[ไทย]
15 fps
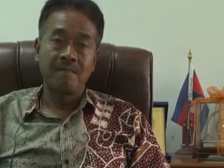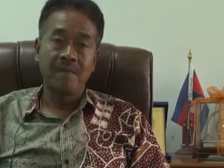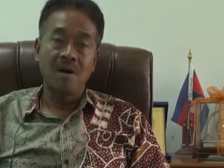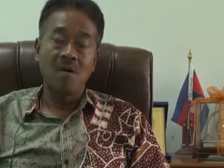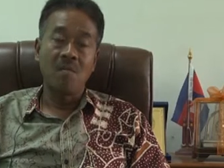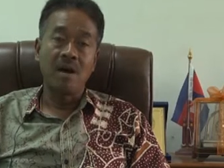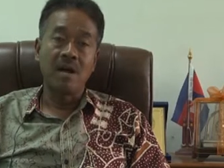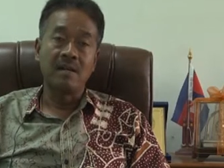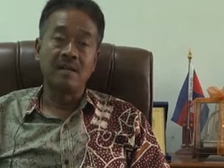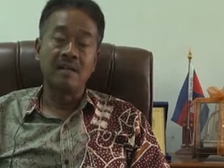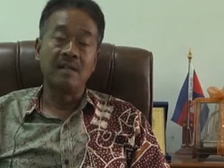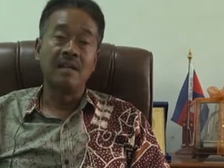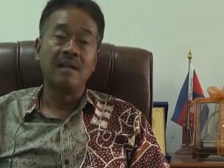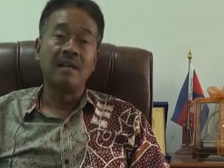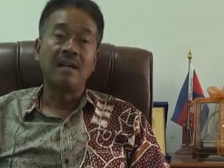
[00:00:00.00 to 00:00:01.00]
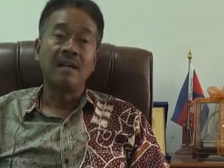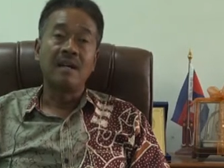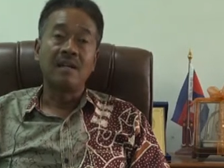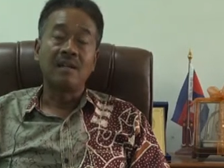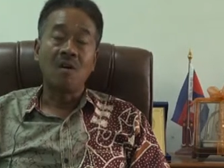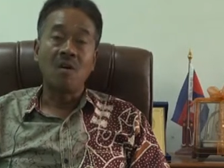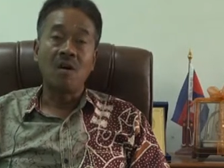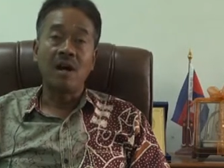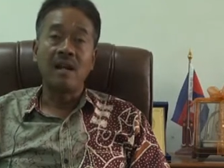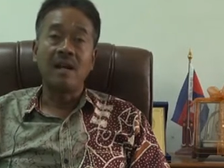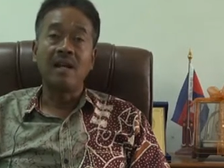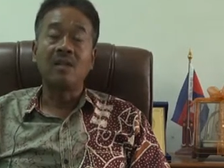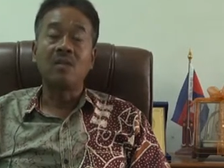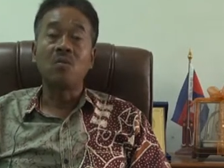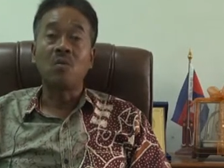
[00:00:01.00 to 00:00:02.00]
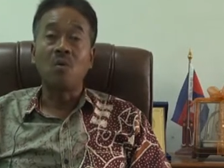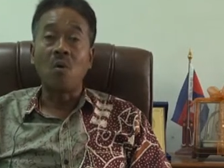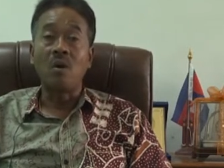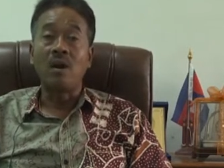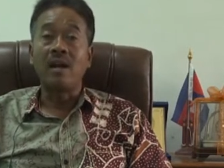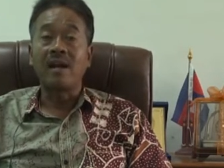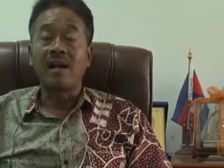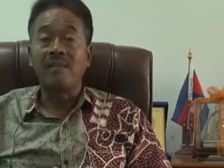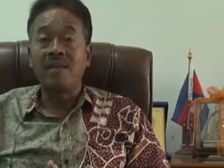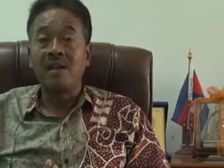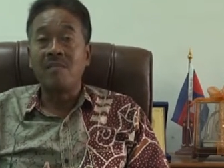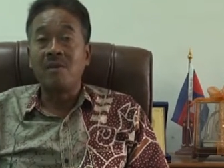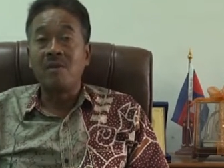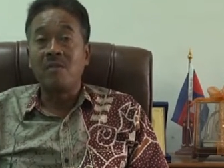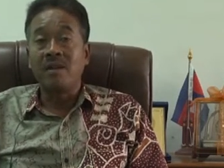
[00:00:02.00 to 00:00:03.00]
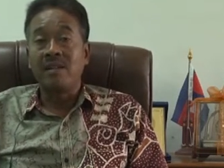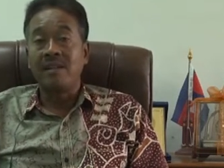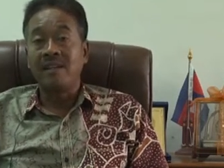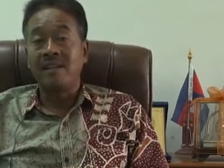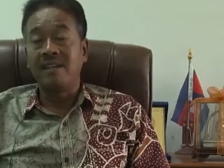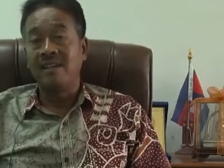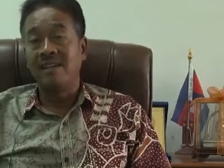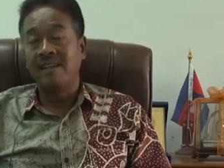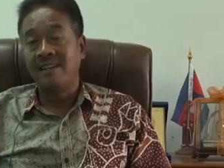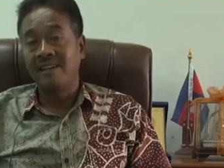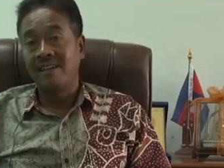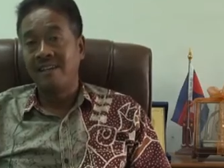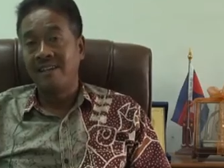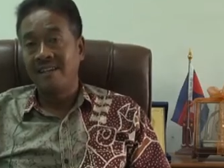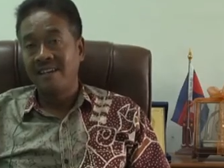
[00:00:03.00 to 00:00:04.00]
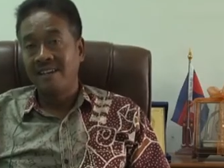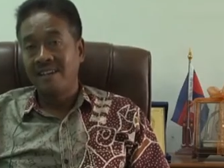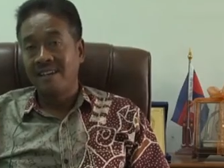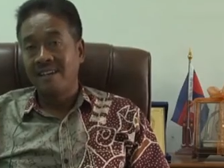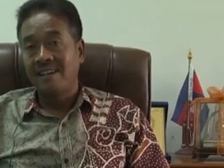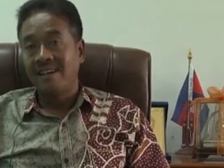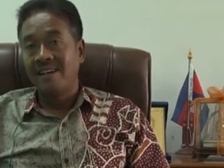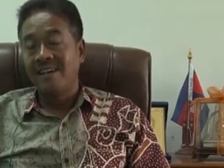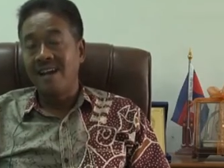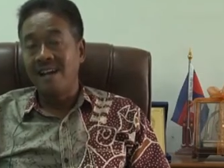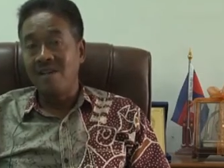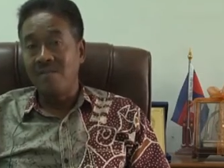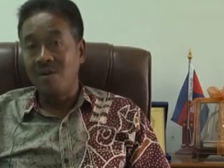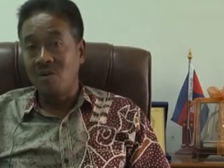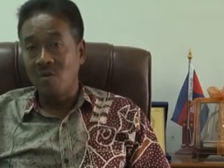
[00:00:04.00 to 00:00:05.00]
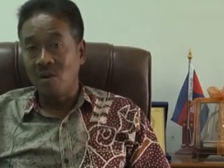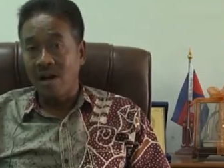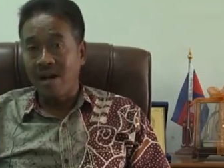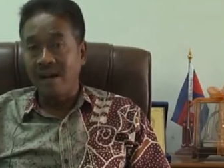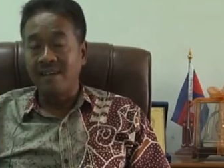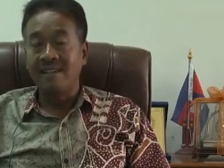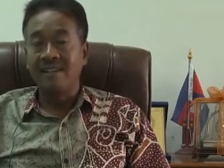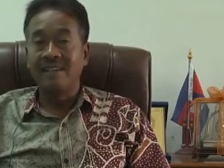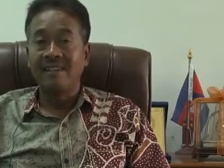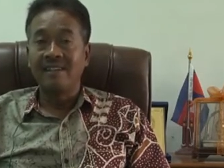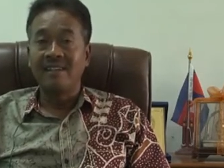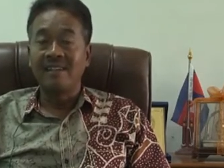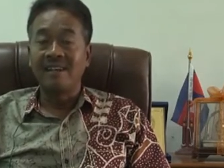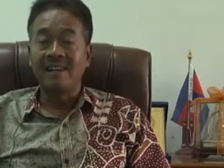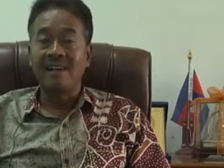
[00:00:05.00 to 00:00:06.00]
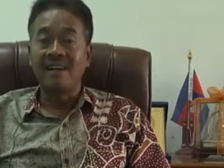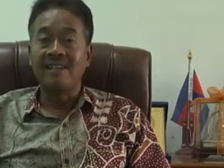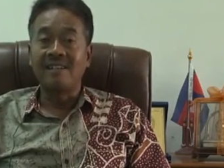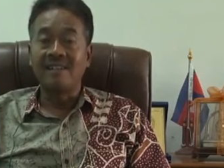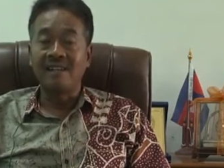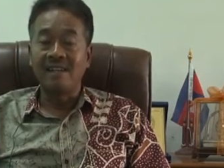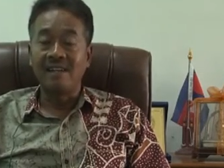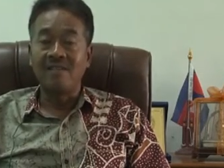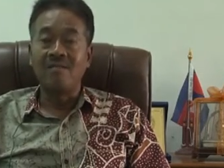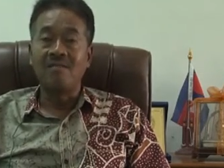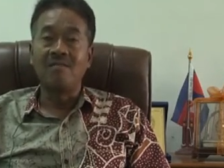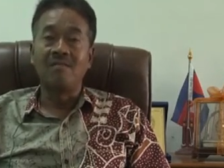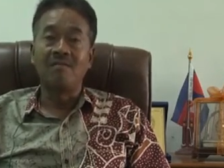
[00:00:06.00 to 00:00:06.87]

เป้าหมายคือต้องการให้ทุกคนนะครับ ได้มีเวที ได้มีโอกาสในการแสดงออก